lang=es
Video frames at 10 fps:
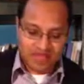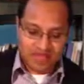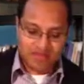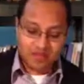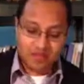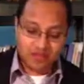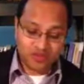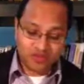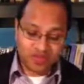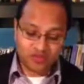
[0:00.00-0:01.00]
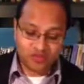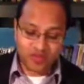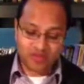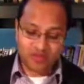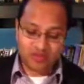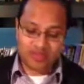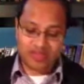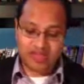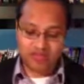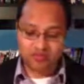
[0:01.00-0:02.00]
El entendimiento intelectual de la
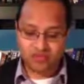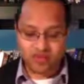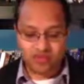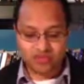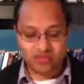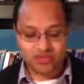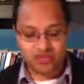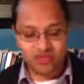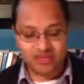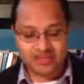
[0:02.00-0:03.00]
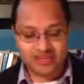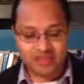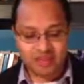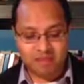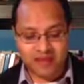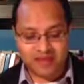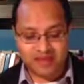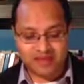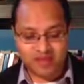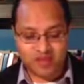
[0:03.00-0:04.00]
doctrina es una condición necesaria para el
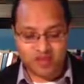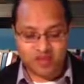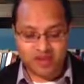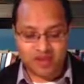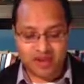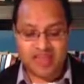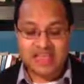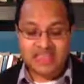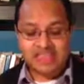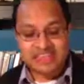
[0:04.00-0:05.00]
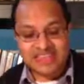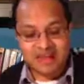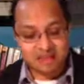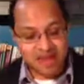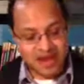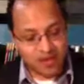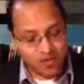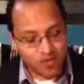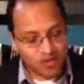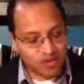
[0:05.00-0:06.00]
crecimiento espiritual. Sin
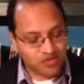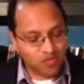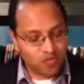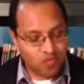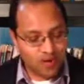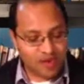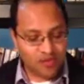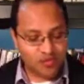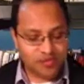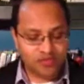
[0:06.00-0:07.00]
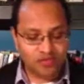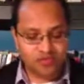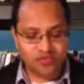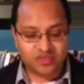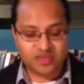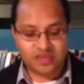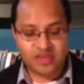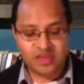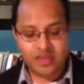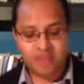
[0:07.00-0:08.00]
embargo, no es una condición
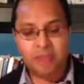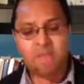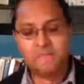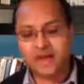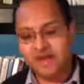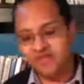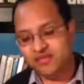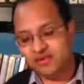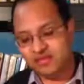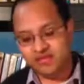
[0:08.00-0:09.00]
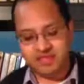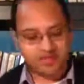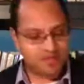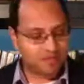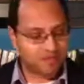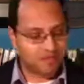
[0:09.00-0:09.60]
suficiente para dicho crecimiento.